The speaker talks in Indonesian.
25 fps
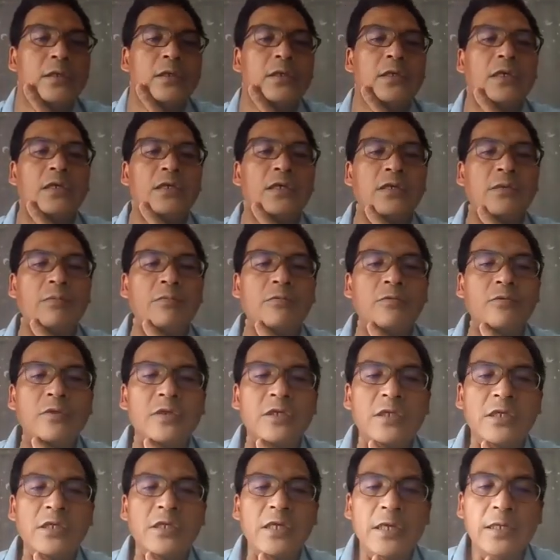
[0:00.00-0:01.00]
dan
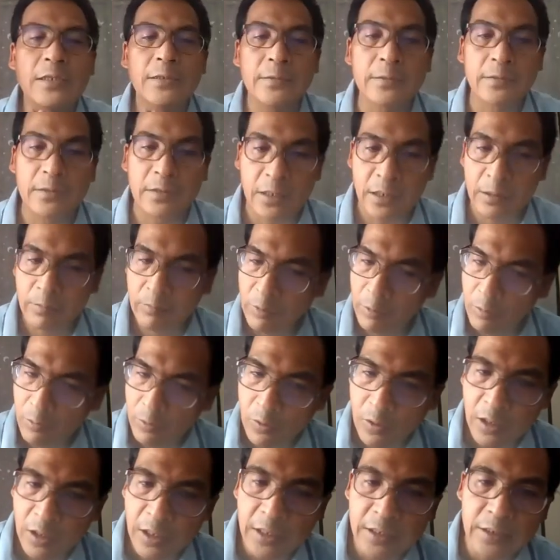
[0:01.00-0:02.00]
kemudian dan
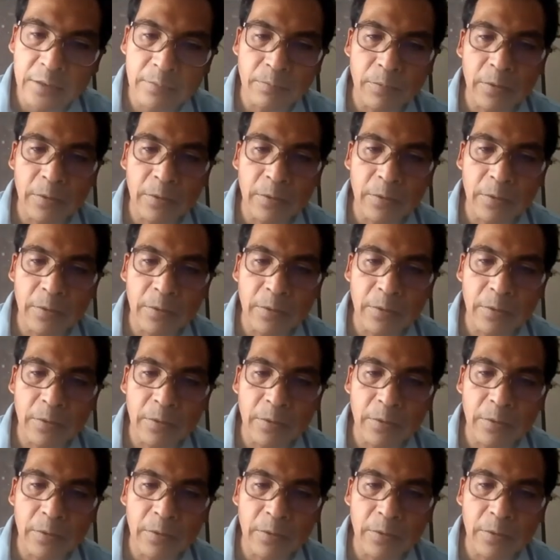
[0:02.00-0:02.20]
memulai